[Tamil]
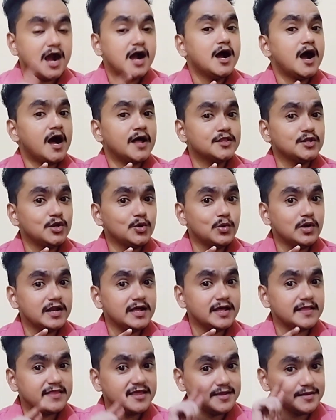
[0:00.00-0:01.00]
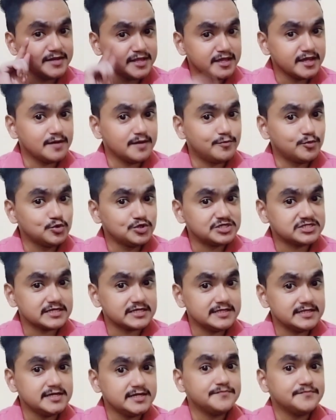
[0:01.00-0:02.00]
அதில் உள்ள அதை நீங்கள் பூர்த்தி
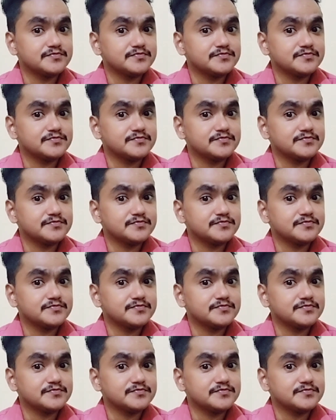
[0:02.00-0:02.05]
செய்து